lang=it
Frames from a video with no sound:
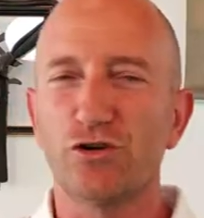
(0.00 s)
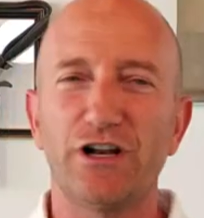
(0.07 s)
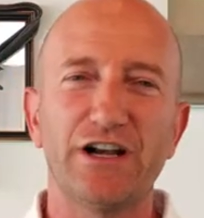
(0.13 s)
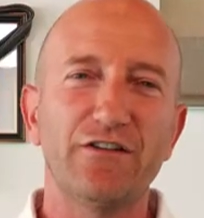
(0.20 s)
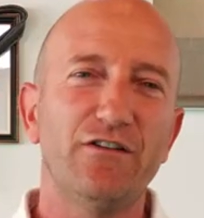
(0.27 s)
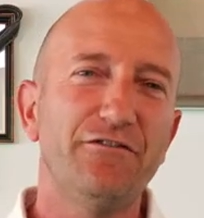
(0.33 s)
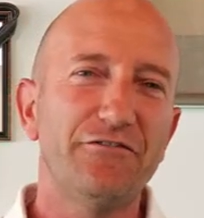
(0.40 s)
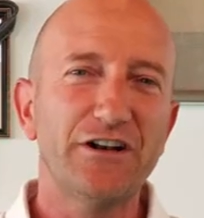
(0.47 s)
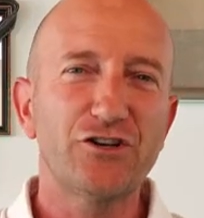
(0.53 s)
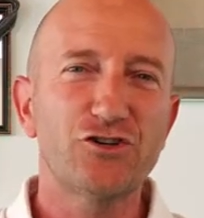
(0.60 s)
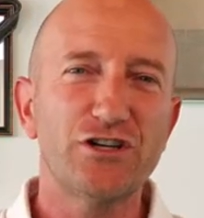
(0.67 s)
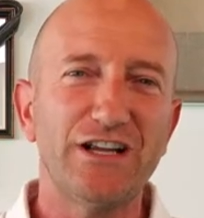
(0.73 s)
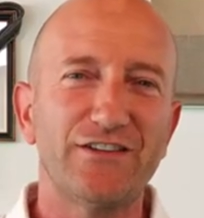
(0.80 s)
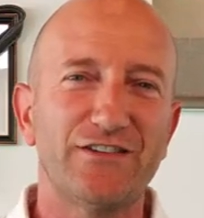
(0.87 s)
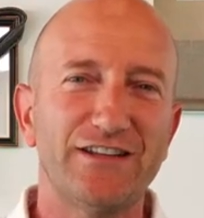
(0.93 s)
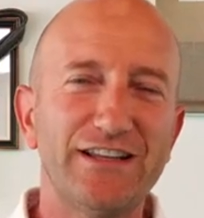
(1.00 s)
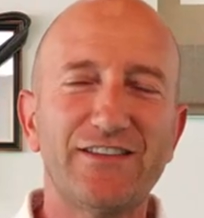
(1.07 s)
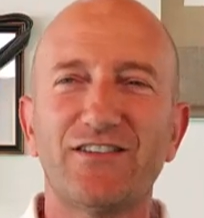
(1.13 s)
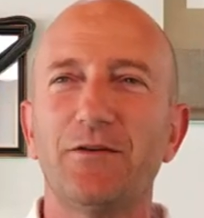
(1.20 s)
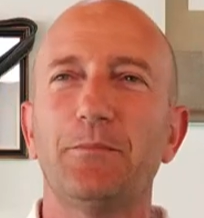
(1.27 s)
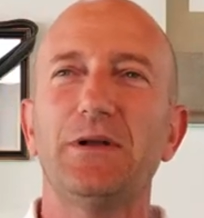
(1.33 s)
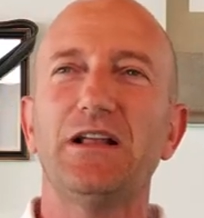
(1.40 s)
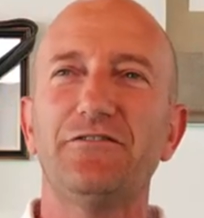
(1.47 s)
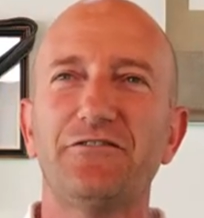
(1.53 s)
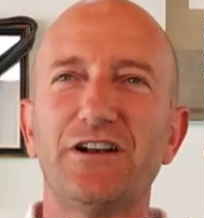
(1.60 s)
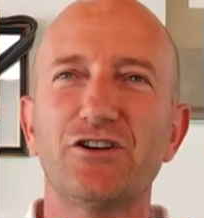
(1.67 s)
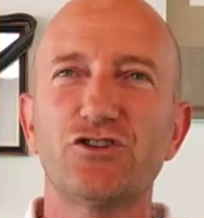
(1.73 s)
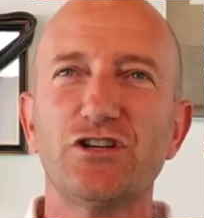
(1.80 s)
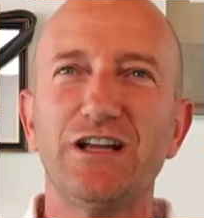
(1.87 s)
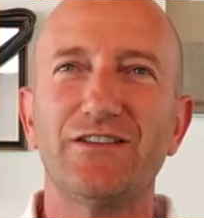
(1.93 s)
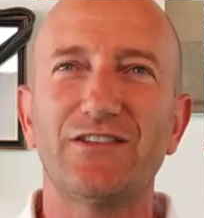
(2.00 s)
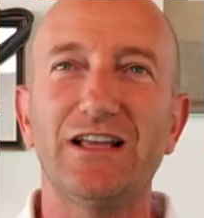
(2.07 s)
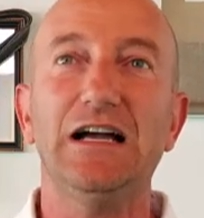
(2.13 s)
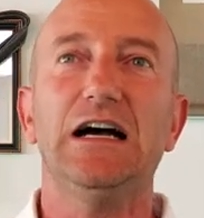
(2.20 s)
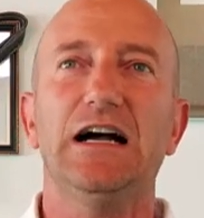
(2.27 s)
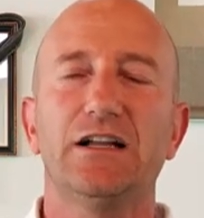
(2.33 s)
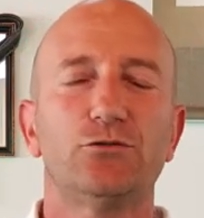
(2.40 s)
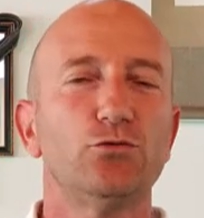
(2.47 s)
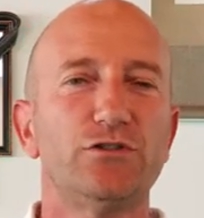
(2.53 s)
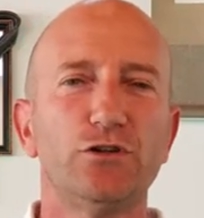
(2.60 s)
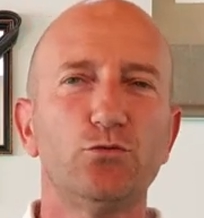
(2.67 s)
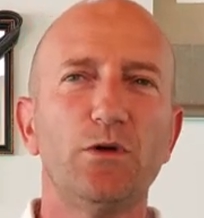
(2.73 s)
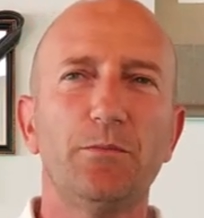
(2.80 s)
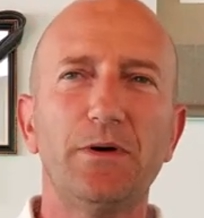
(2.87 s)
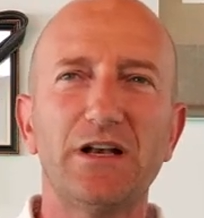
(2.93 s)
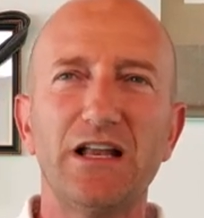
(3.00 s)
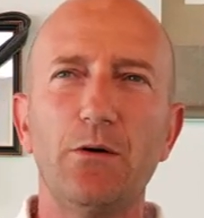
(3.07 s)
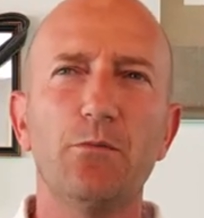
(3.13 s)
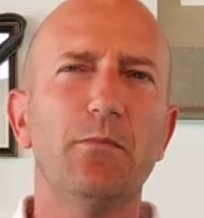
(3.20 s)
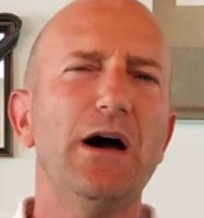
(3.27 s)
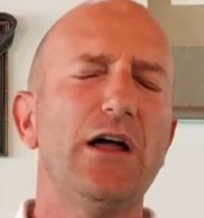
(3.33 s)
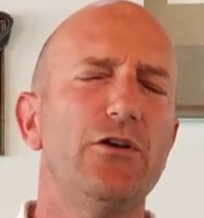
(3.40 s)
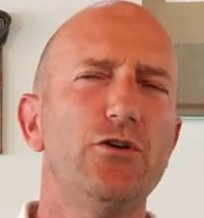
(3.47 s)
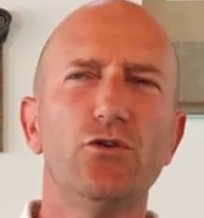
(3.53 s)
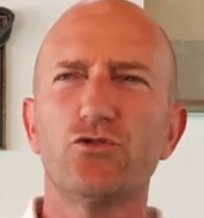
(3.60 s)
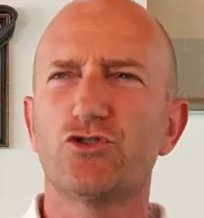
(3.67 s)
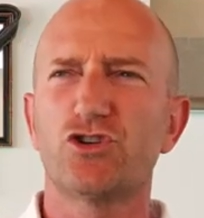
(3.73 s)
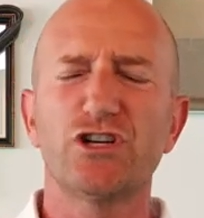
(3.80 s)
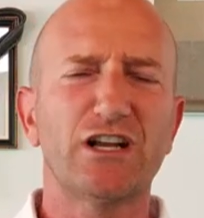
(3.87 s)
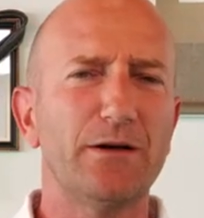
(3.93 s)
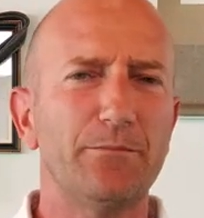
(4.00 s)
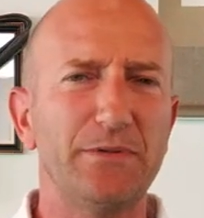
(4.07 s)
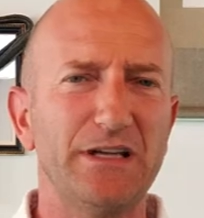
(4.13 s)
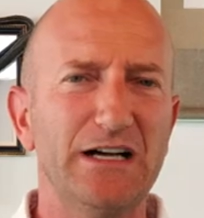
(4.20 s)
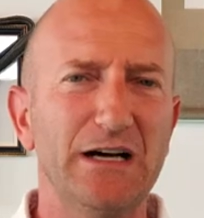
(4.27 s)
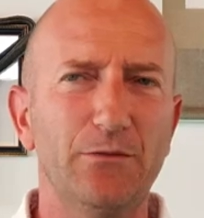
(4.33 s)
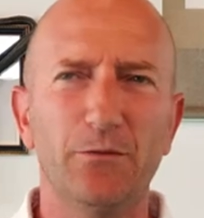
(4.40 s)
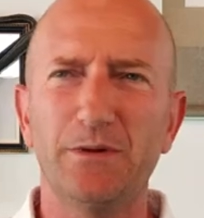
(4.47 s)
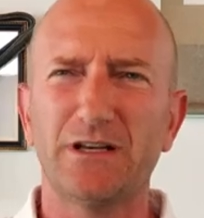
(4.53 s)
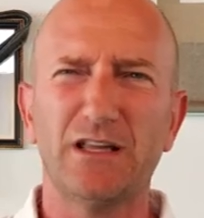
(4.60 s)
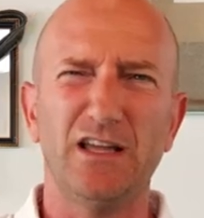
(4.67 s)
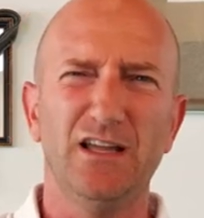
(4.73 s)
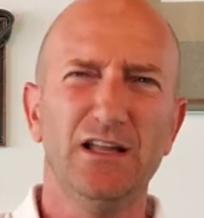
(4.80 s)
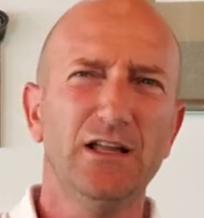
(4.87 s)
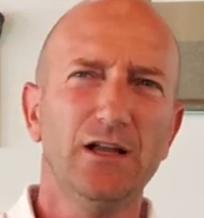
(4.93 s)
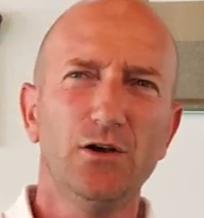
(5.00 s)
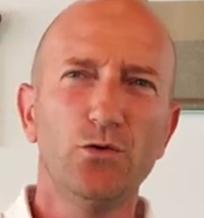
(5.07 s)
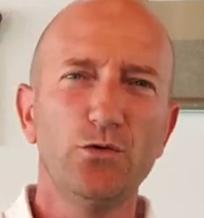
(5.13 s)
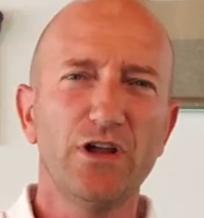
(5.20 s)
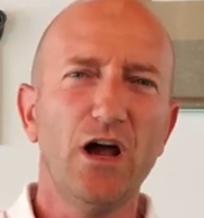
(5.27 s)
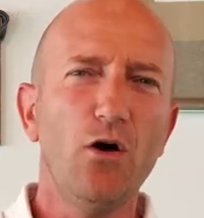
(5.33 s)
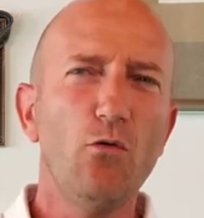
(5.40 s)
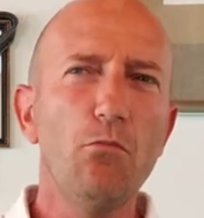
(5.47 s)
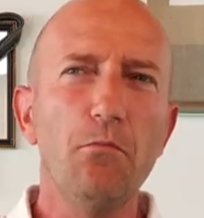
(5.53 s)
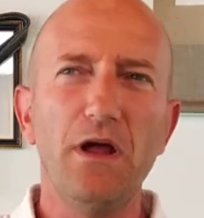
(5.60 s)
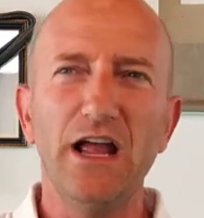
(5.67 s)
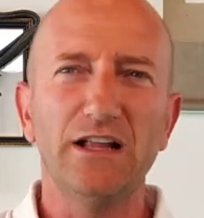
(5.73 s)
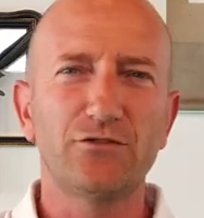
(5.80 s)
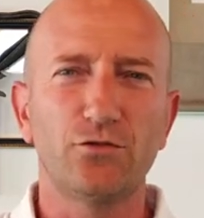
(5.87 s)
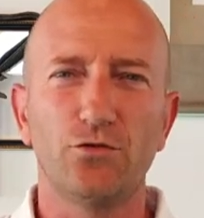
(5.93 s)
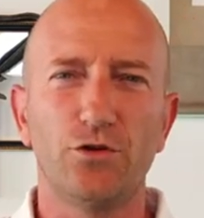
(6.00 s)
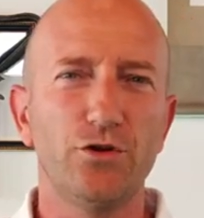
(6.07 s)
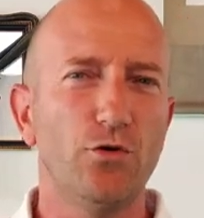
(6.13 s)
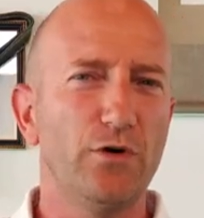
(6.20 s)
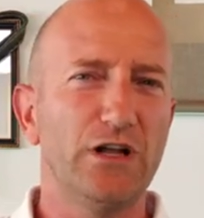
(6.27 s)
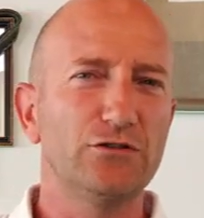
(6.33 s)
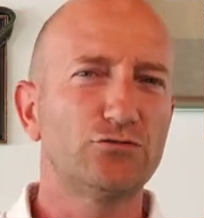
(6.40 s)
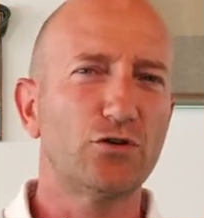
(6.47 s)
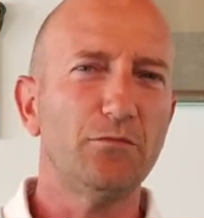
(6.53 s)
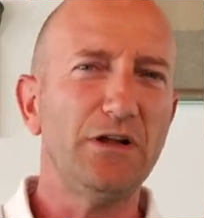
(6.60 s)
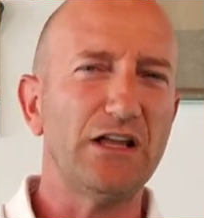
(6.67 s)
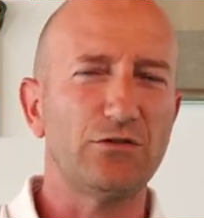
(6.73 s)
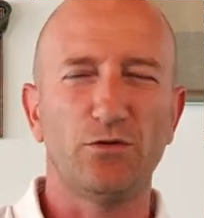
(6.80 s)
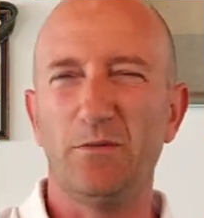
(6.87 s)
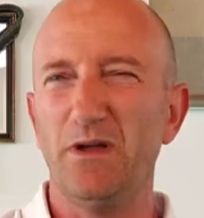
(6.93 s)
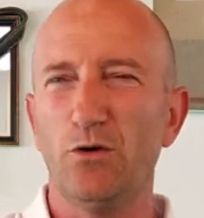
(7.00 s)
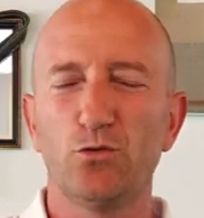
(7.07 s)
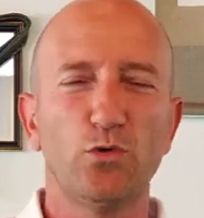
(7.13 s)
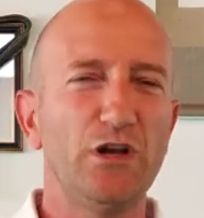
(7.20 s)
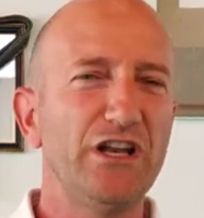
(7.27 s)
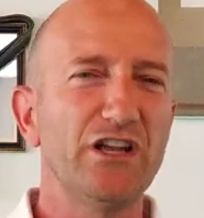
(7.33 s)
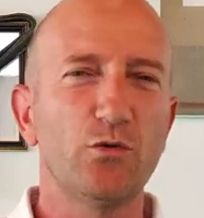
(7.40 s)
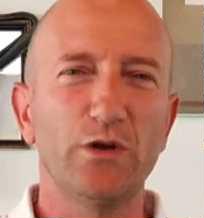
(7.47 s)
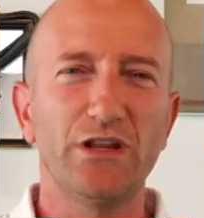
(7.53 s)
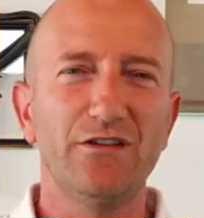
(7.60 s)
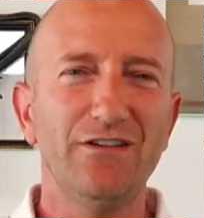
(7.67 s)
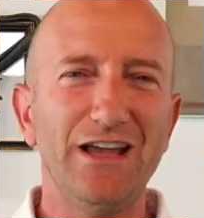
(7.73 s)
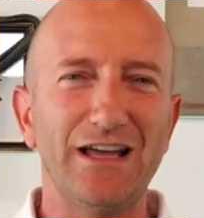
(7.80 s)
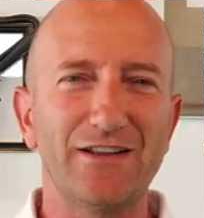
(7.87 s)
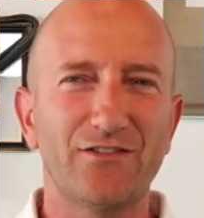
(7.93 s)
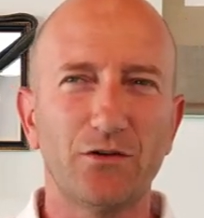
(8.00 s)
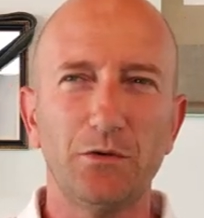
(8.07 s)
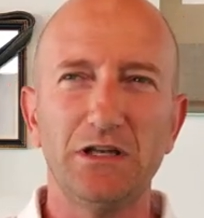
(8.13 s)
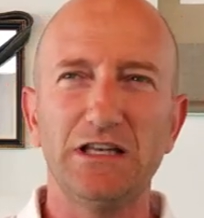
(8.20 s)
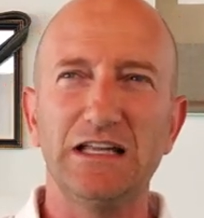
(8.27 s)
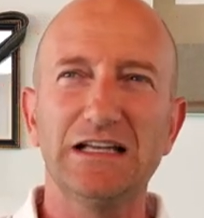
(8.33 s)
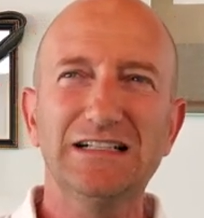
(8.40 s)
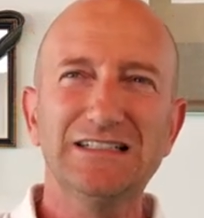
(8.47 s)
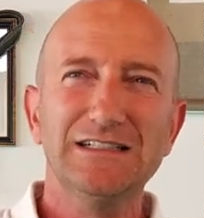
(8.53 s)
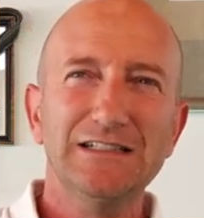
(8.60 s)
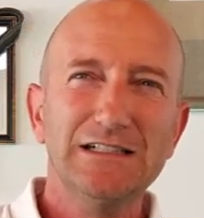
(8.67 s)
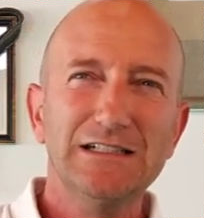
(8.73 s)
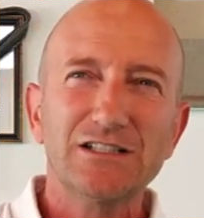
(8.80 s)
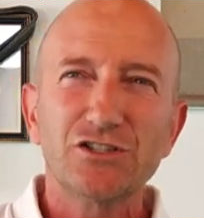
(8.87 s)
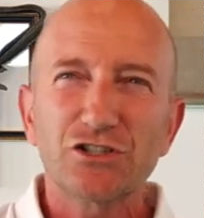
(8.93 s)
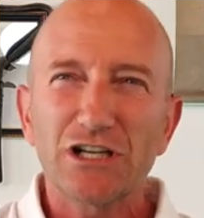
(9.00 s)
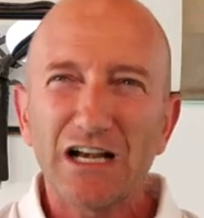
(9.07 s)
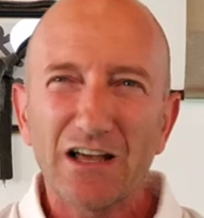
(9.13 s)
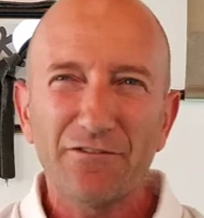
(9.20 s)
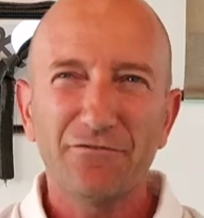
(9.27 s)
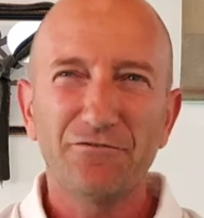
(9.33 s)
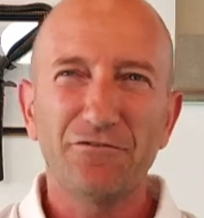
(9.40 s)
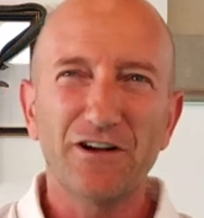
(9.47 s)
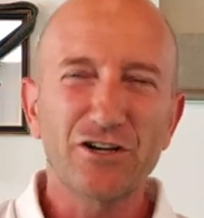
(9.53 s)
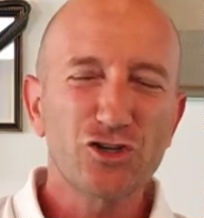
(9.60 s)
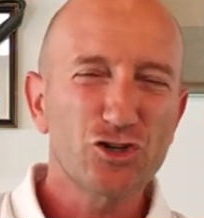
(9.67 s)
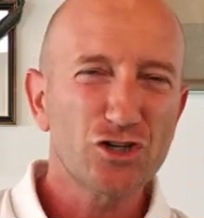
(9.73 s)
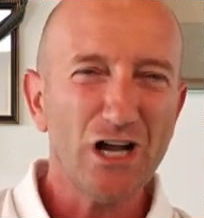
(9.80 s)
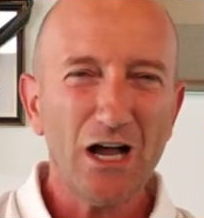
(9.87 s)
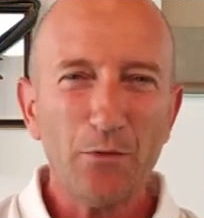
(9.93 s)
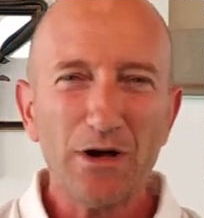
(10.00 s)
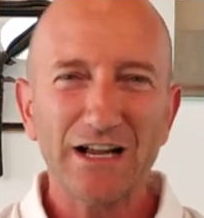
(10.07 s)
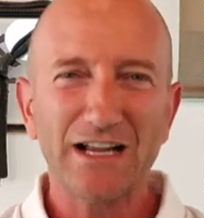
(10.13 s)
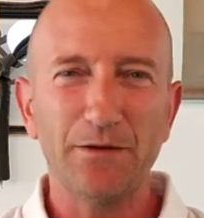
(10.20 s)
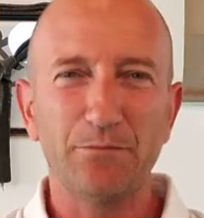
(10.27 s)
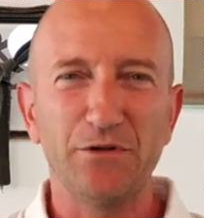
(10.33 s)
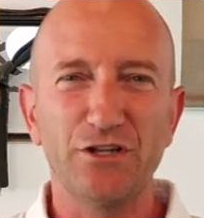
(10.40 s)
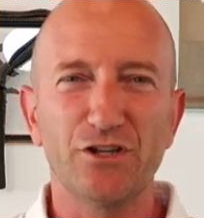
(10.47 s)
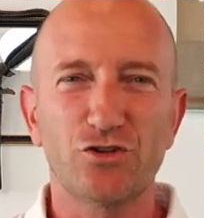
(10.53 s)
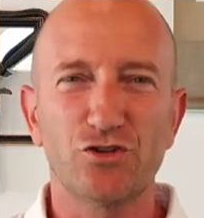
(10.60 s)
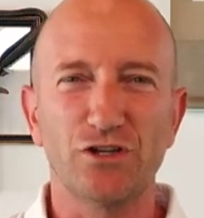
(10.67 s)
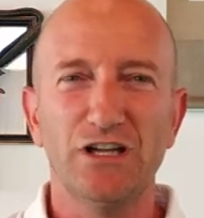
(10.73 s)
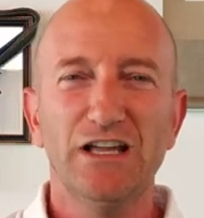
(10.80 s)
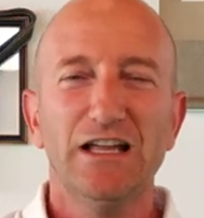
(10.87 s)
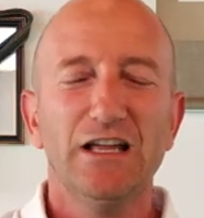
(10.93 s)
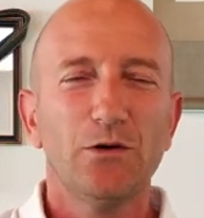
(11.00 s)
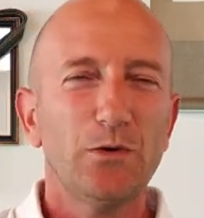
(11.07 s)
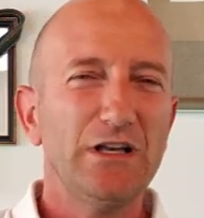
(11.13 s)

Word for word: giorno, arriva un francese, inizia a parlare francese, ah, tutti e due parliamo, ma non ci capiamo, perché lui ha un metodo, io ho un altro metodo, abbiamo due lingue diverse, diverse, quindi ce la facciamo a capirci.